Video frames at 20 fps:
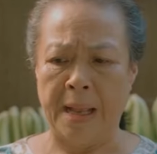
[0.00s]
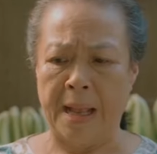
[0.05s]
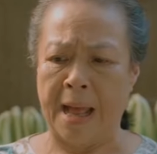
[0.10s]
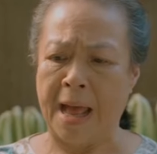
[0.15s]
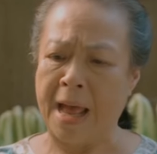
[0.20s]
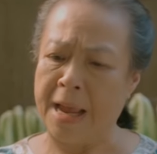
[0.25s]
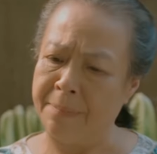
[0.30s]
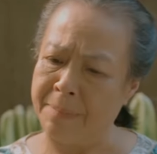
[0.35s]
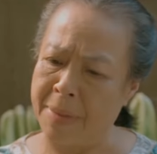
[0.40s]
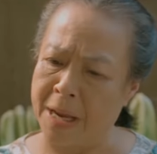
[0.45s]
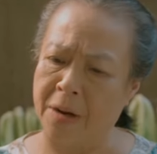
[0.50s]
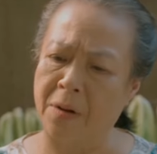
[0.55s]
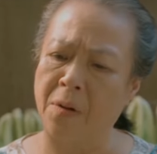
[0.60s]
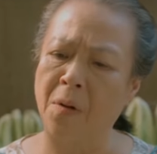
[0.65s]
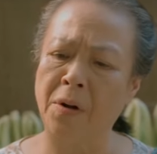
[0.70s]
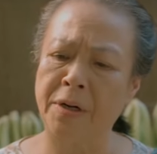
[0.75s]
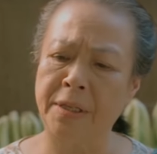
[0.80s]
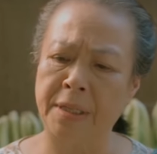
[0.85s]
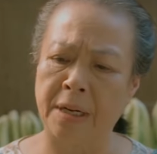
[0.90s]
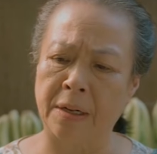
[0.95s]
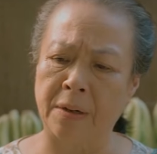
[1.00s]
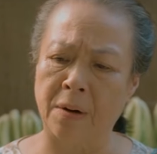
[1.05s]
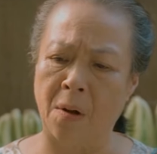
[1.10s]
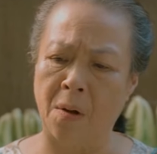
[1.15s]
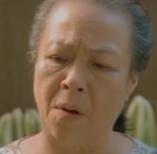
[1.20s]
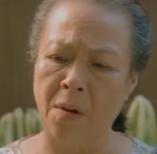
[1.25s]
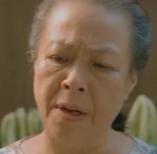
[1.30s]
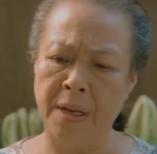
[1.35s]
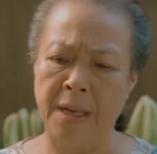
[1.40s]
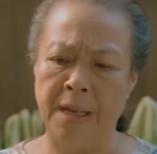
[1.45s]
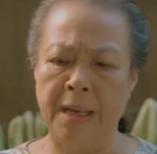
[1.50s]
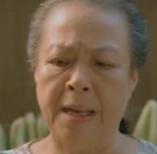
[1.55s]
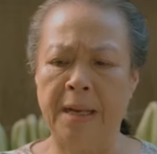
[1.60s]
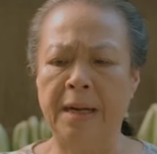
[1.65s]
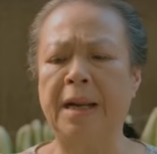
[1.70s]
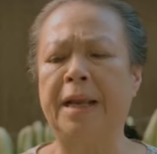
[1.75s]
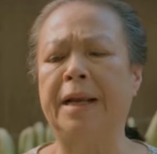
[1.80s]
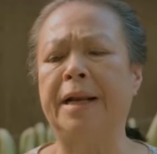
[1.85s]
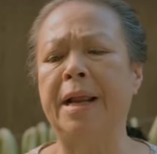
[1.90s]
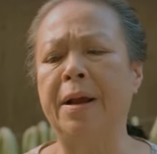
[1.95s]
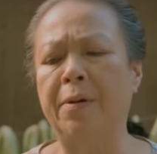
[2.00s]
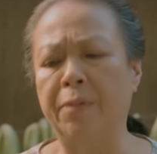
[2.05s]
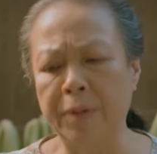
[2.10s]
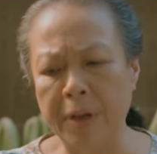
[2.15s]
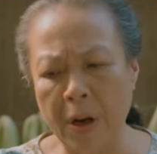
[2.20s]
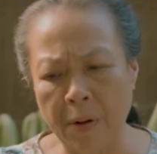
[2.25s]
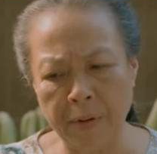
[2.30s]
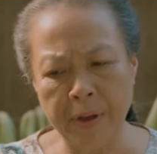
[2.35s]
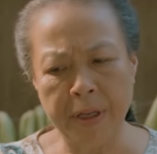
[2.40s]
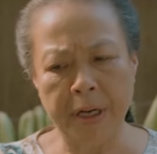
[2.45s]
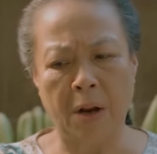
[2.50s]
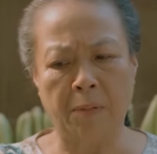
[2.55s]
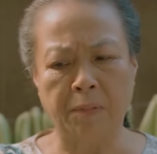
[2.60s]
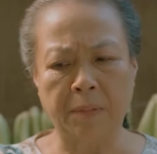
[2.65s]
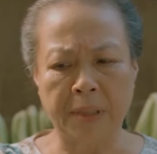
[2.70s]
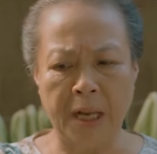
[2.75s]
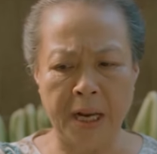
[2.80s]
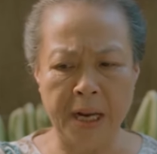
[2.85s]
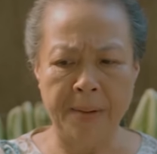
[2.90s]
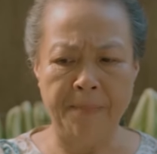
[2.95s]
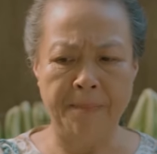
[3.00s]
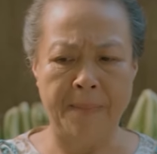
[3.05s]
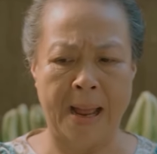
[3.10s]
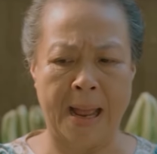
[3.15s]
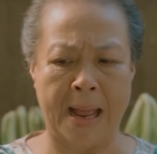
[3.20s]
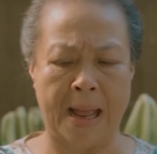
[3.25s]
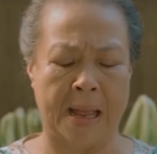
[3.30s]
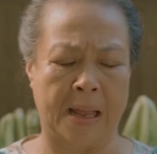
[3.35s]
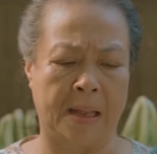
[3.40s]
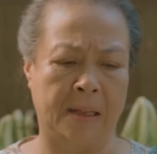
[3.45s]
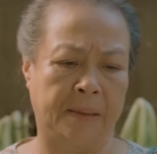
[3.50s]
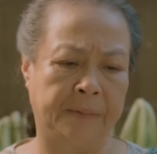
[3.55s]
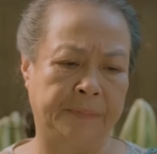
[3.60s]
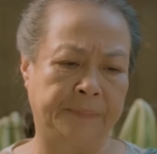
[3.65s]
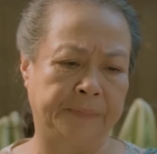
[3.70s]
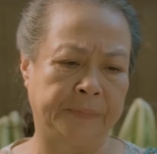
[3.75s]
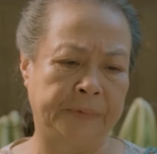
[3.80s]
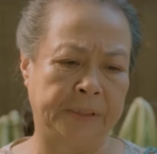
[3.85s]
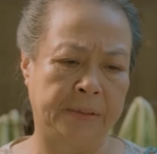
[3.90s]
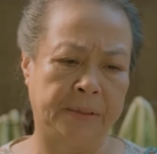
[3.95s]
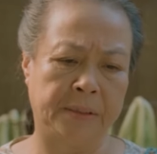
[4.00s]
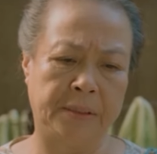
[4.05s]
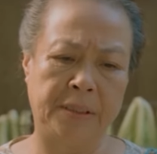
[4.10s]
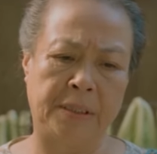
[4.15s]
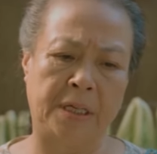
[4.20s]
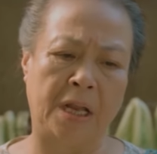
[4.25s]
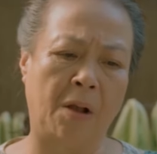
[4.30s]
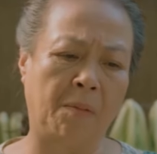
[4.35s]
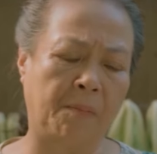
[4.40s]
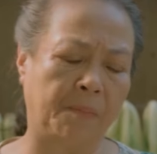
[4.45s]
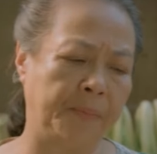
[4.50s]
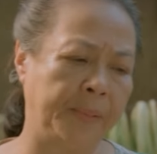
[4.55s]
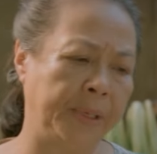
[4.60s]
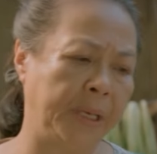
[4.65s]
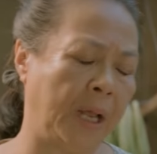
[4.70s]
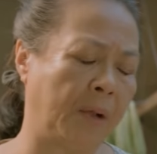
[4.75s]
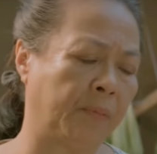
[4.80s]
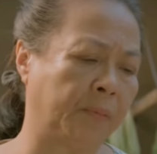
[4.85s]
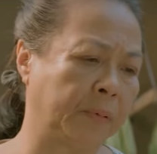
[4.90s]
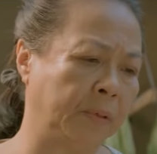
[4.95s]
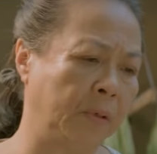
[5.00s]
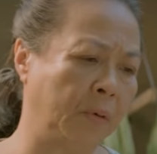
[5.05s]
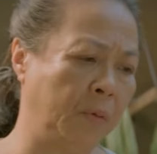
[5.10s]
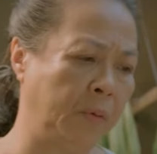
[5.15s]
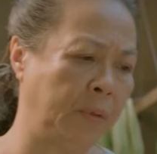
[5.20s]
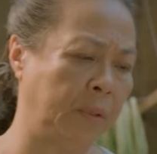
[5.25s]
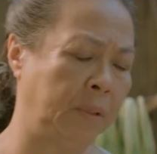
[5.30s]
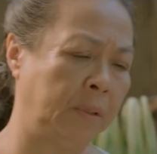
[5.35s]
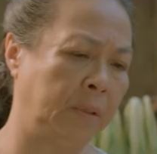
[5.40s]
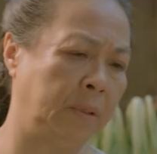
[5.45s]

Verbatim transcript: Hai mẹ con nhà nó lại đèo nhau đi học thêm bà. Chỉ học mới học thôi.